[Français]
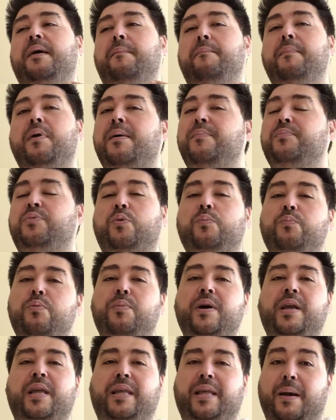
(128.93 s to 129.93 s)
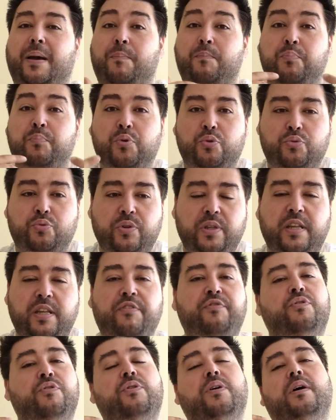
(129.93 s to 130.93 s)
mais en même temps, pour moi, il y a beaucoup de
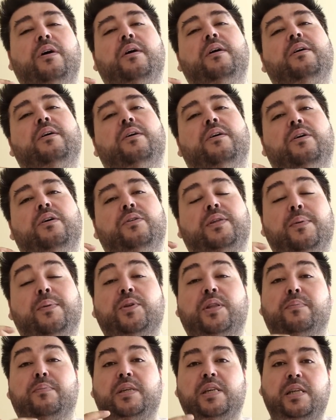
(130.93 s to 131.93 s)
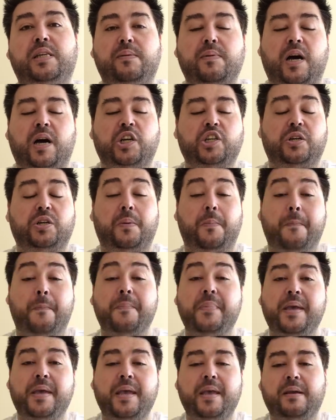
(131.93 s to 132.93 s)
défauts euh, notamment en termes d'équilibrage,
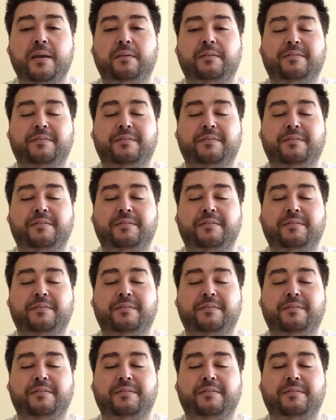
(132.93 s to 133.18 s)
mais